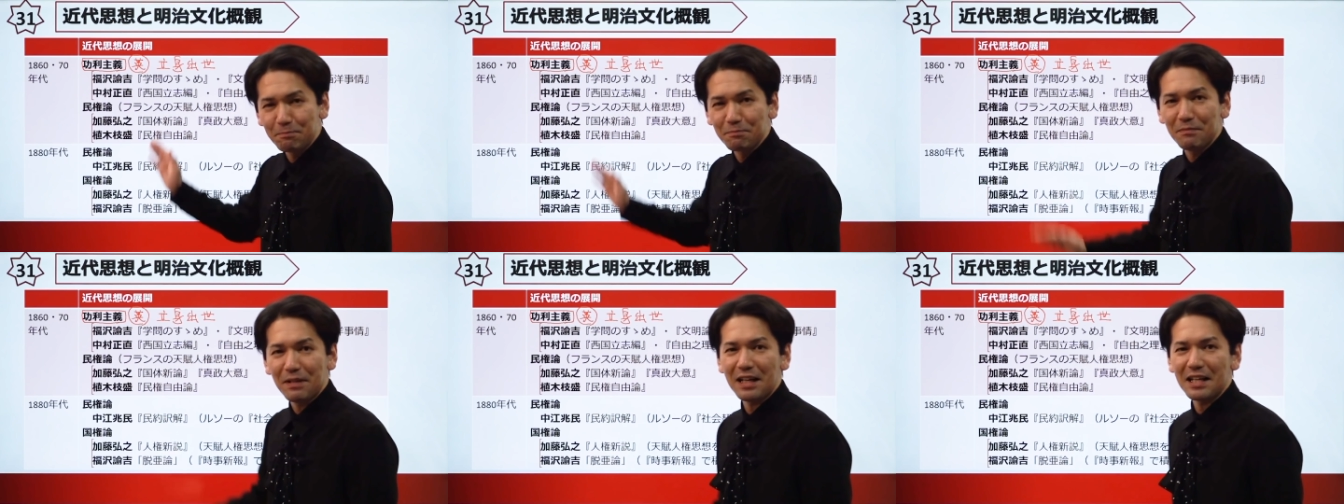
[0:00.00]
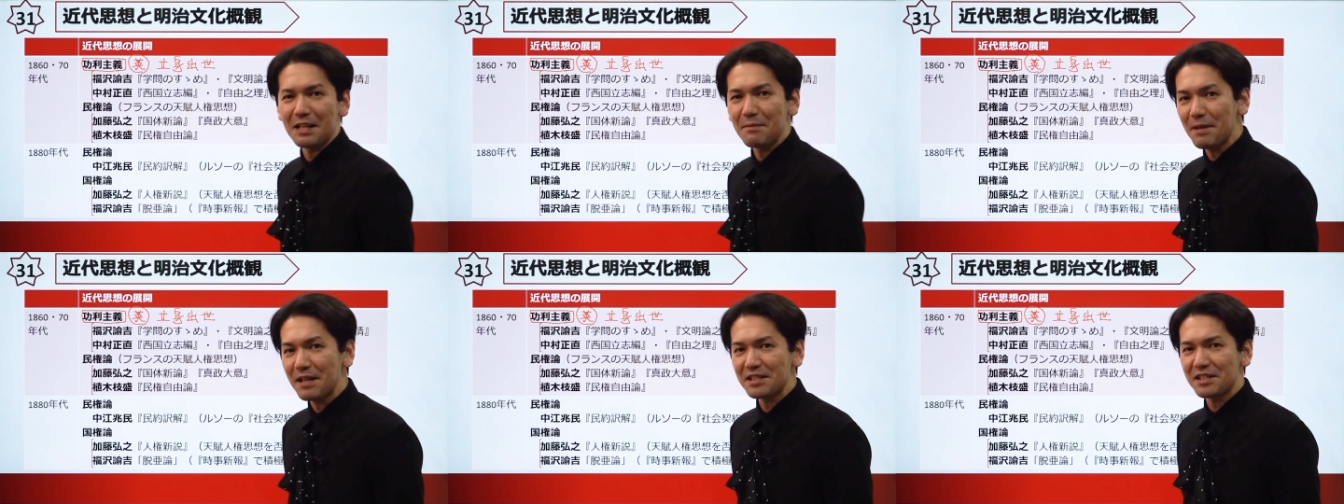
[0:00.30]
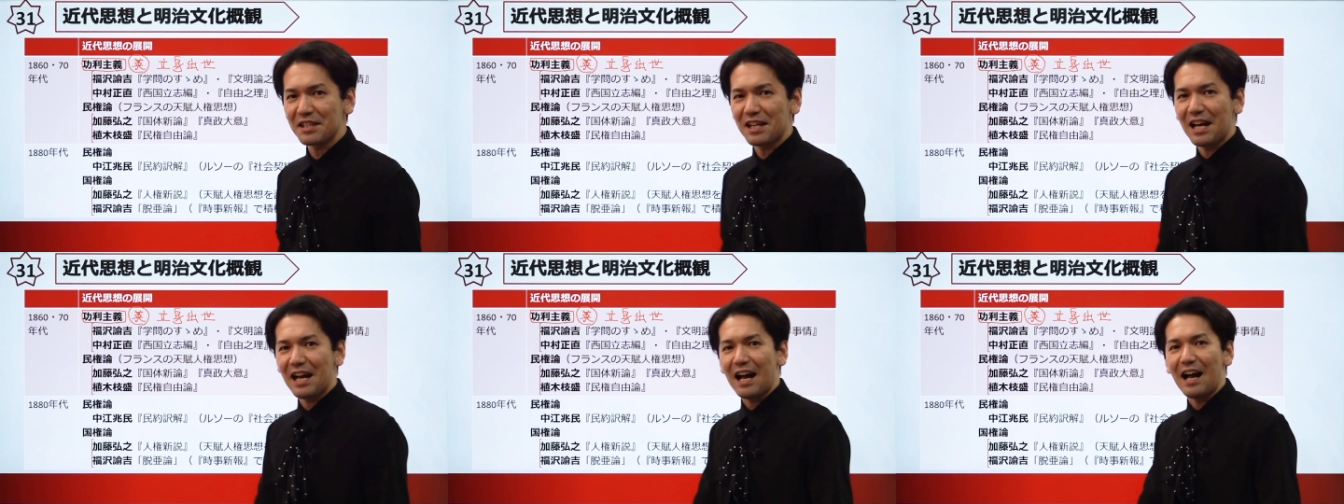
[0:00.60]
まあ今
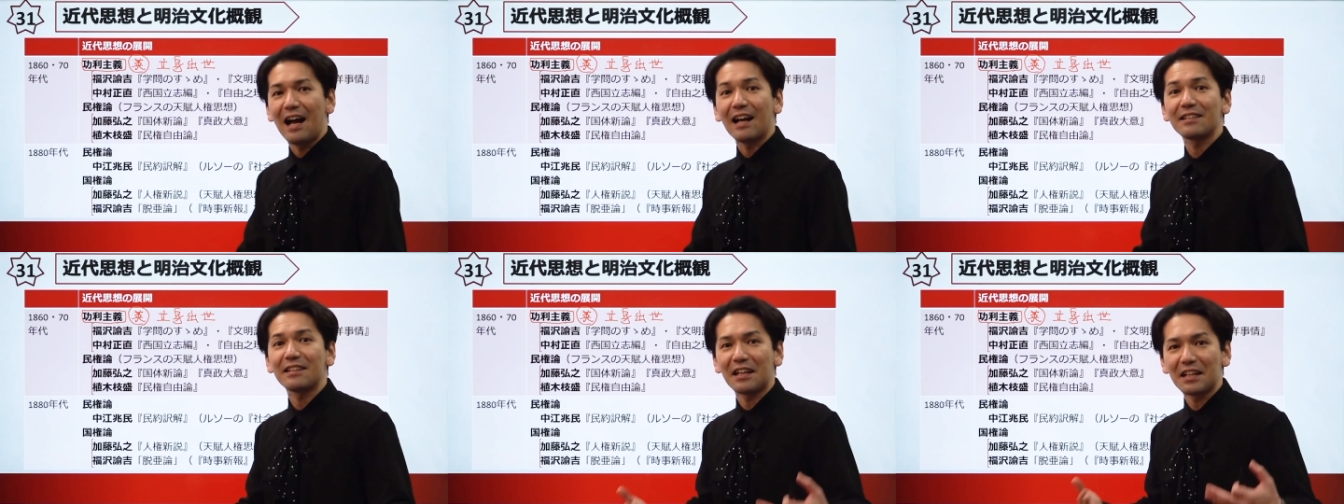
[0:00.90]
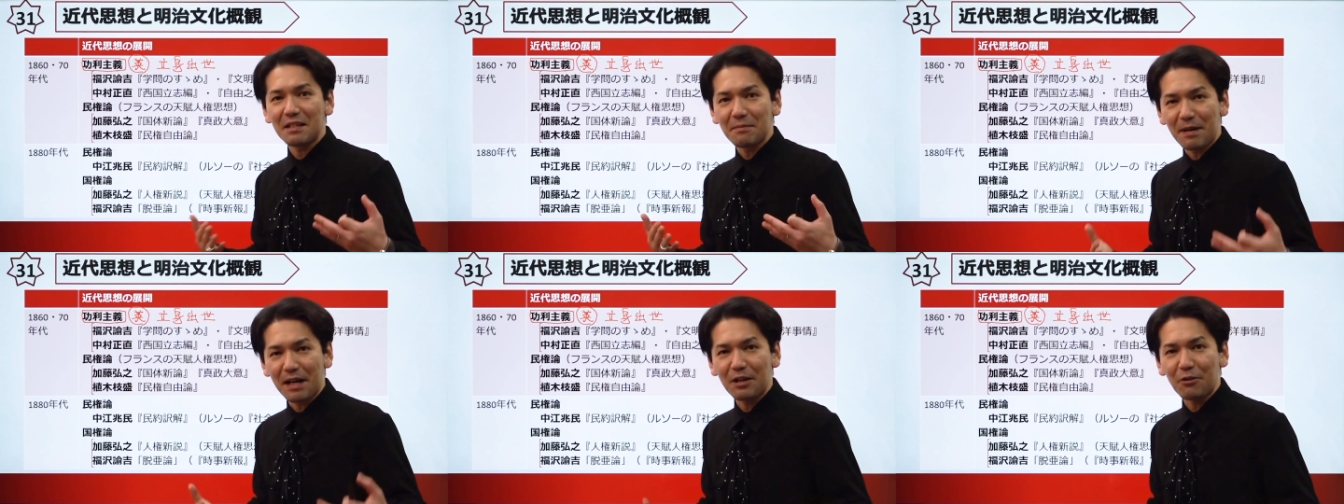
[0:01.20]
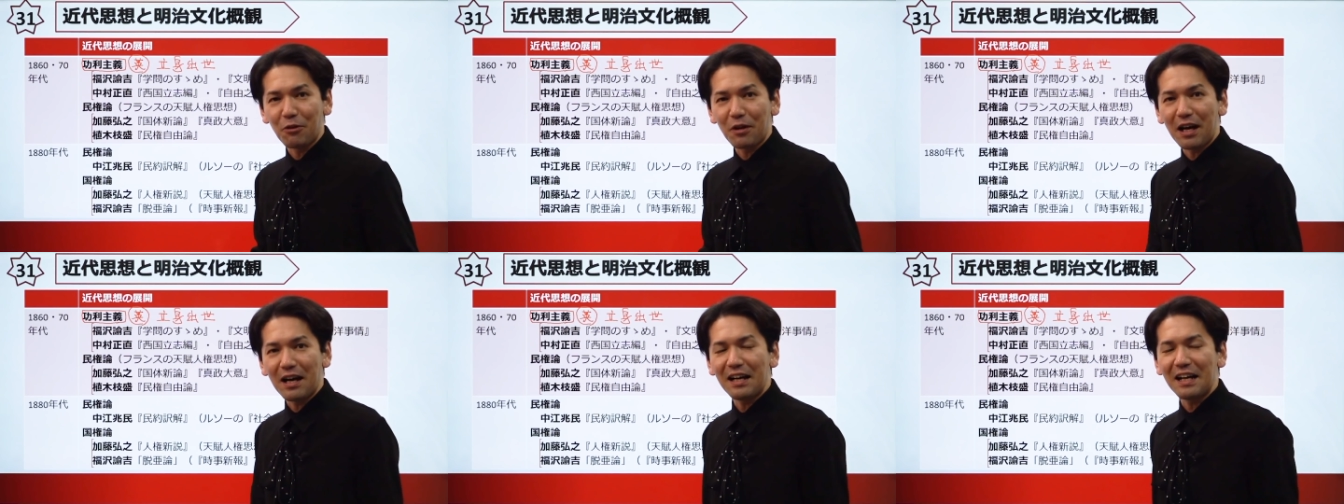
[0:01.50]
じゃ当たり前
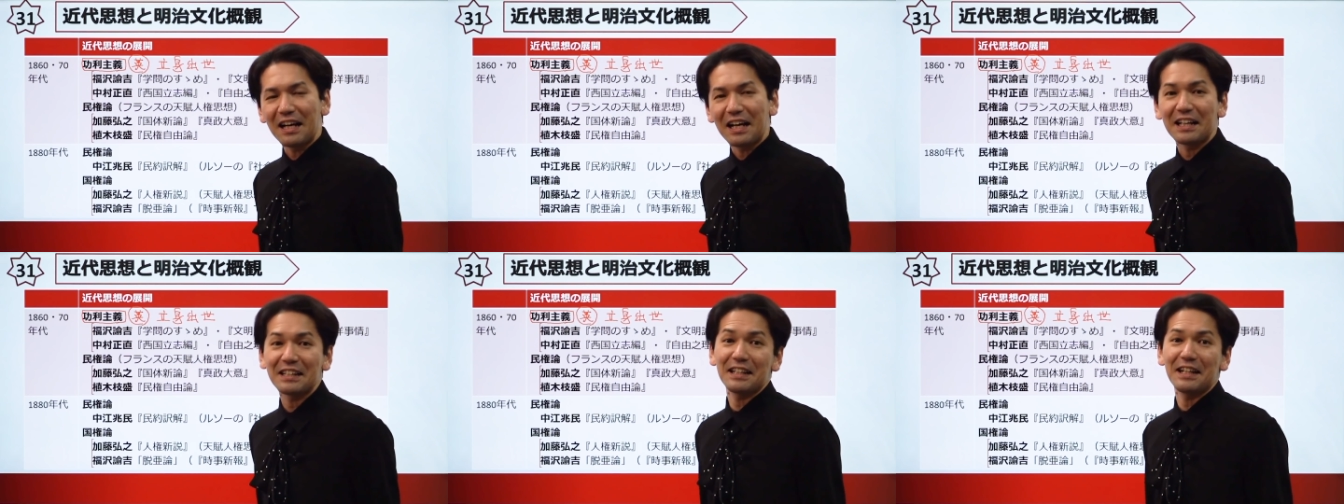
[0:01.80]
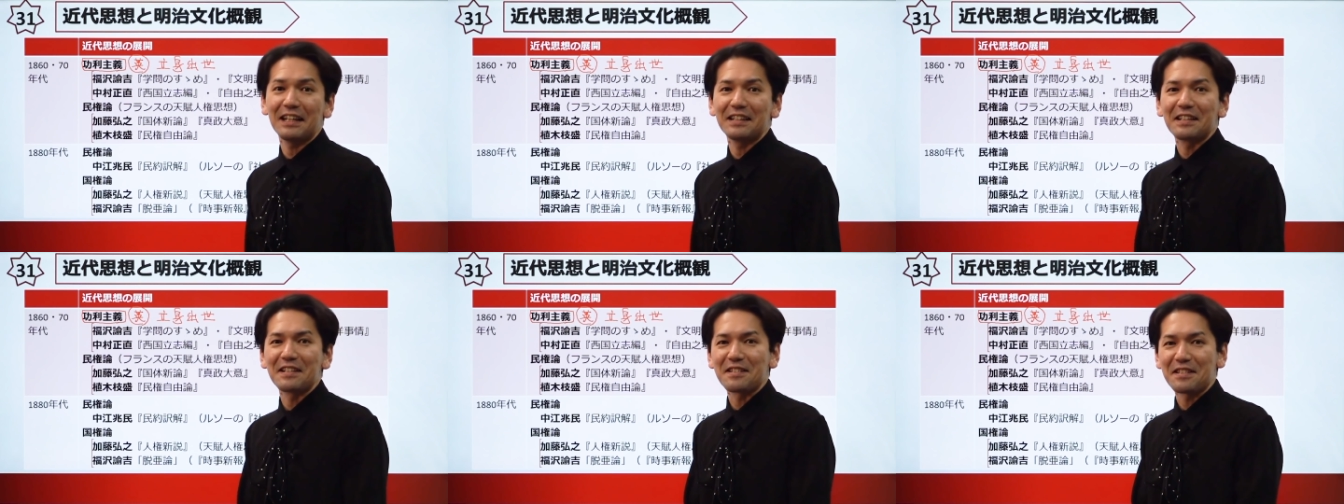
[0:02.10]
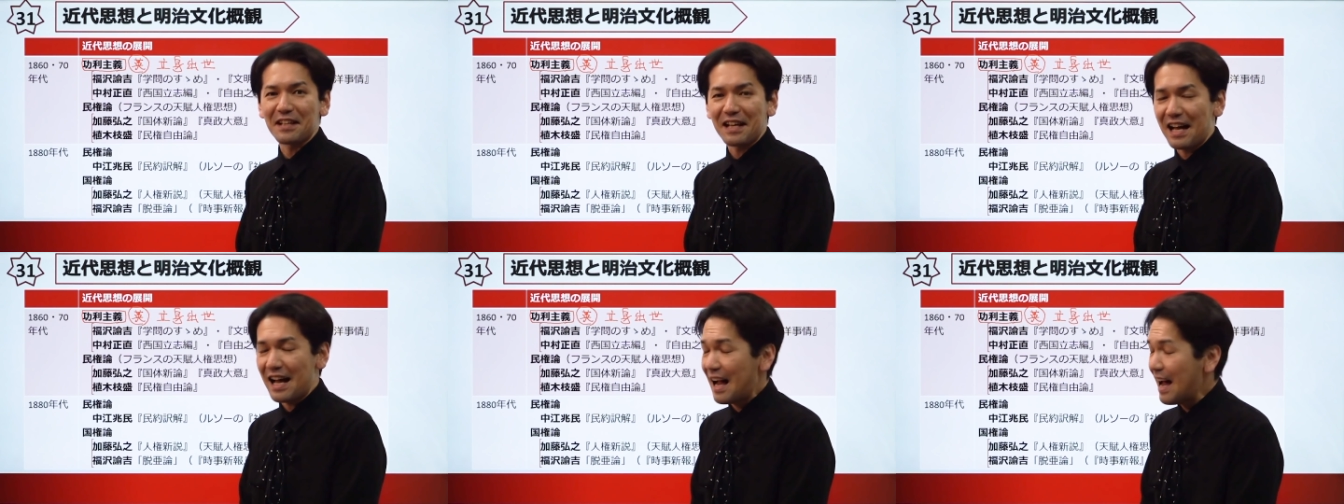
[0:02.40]
の考え方なんで
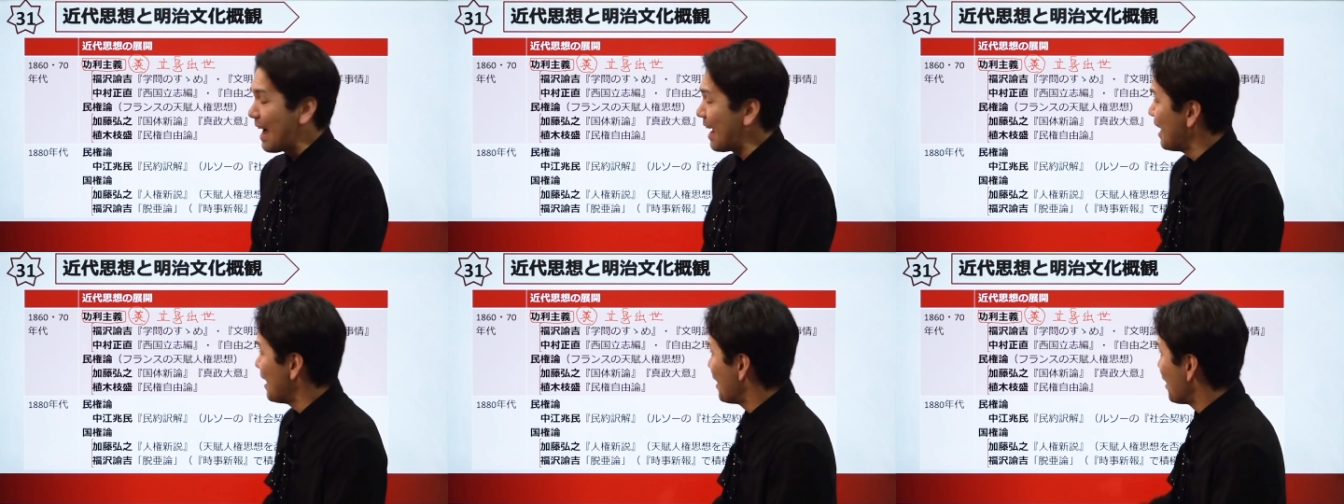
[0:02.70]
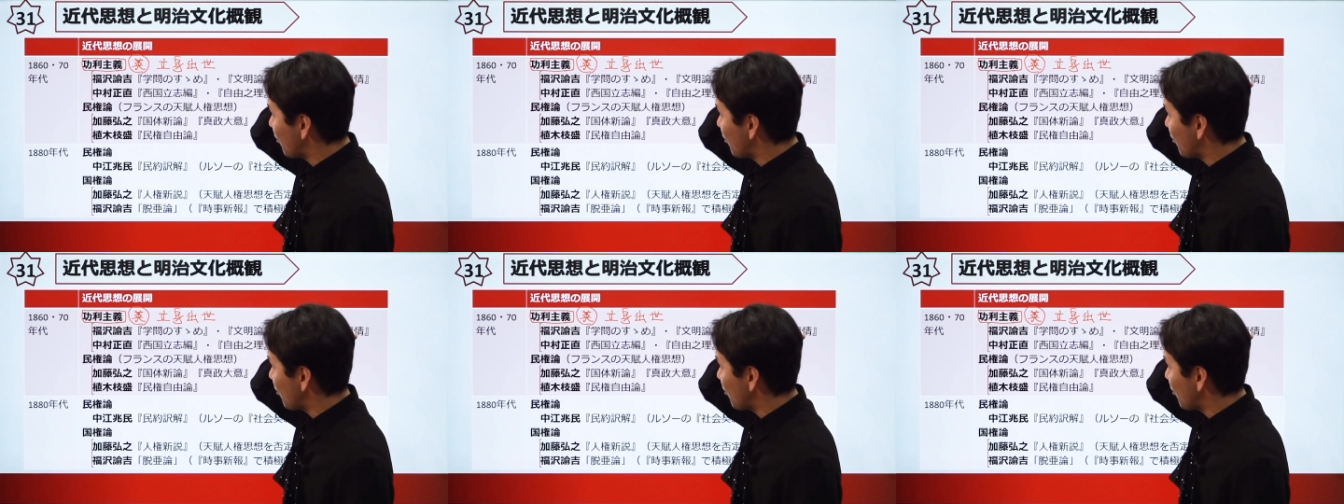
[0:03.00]
すが、